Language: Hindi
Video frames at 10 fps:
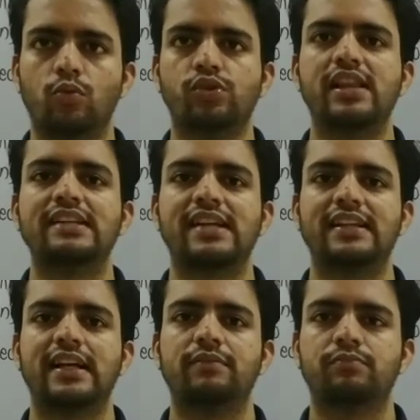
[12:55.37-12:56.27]
उतना
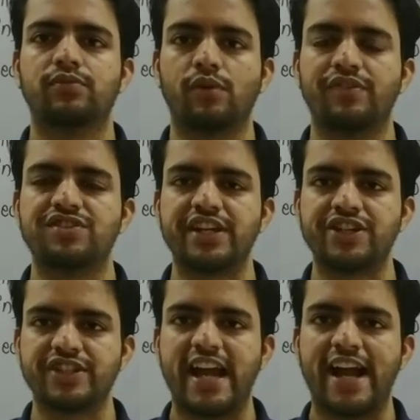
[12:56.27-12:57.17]
ज्यादा
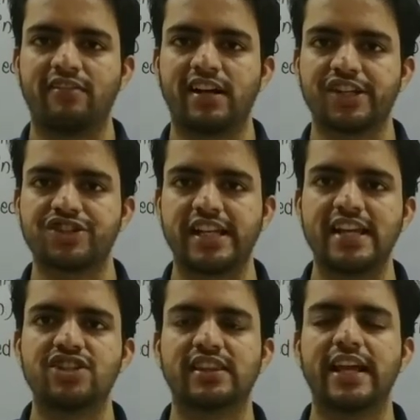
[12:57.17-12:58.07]
सोफिस्टिकेशन है एडवांटेज नहीं
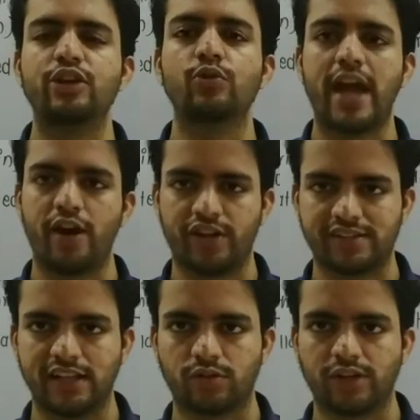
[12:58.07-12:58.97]
है जितना यू
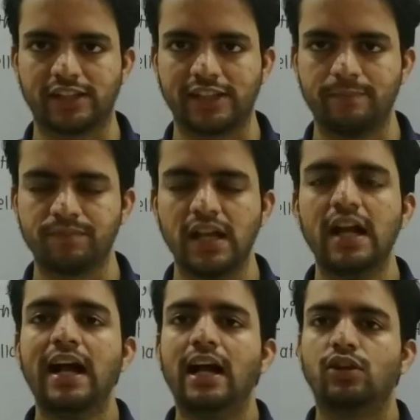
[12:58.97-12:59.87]
कैरियोटिक सेल को रहता है
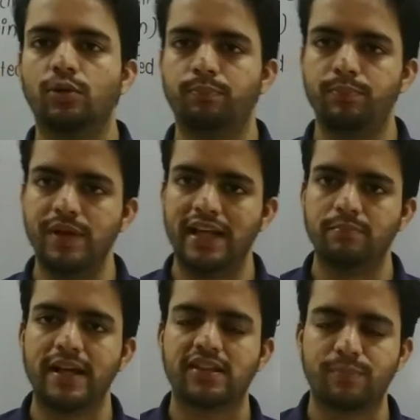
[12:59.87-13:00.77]
तो
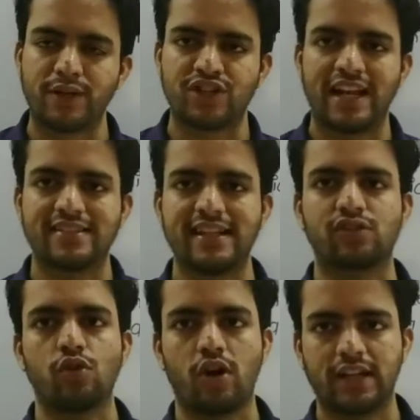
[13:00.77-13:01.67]
इनमें स्पेशलाइज
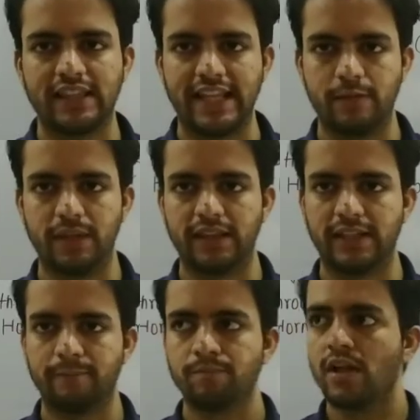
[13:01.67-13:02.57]
सेक्स ऑर्गन नहीं
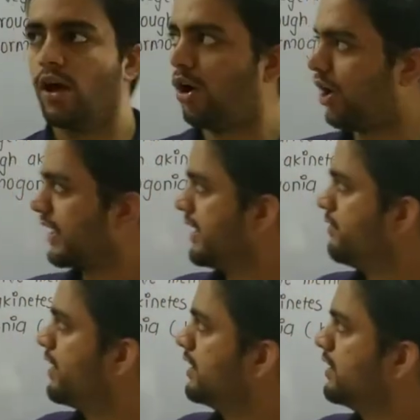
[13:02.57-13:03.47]
बनते और
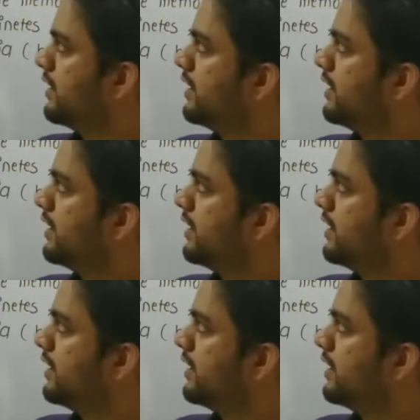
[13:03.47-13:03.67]
इवन